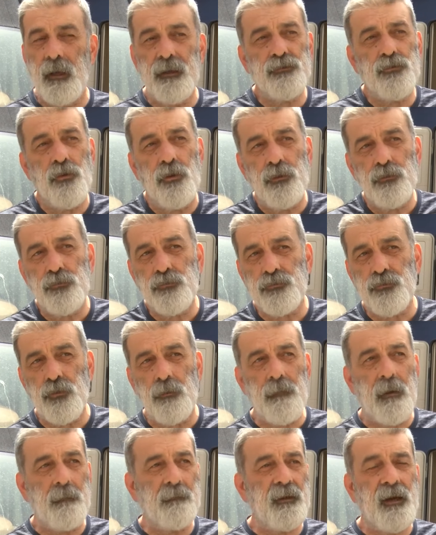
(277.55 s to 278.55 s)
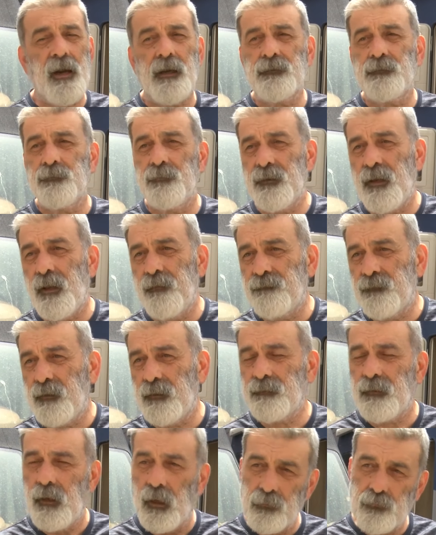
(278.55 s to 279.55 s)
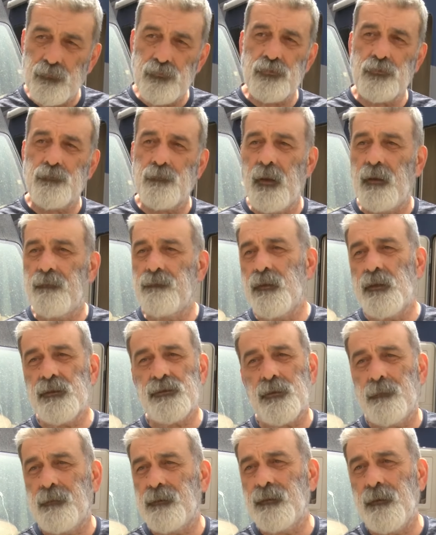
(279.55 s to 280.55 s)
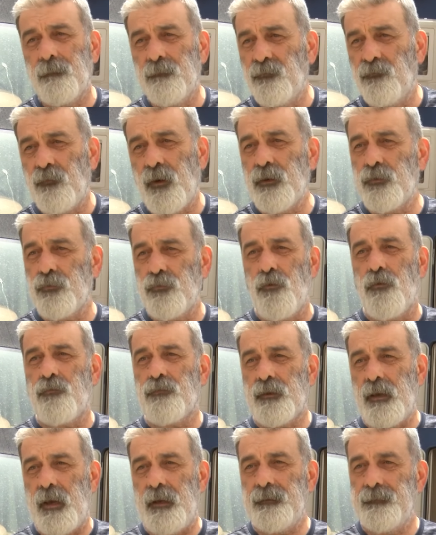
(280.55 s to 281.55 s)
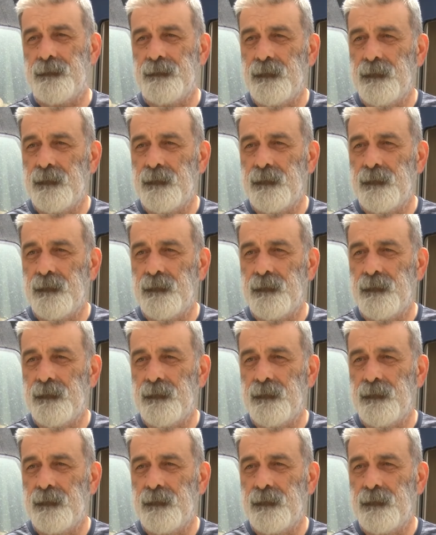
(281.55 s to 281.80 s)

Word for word: E, şöyle düşünüyorum ben. Bir artı bir evde, daha küçük bir evde yaşamadan bir farkı yok yani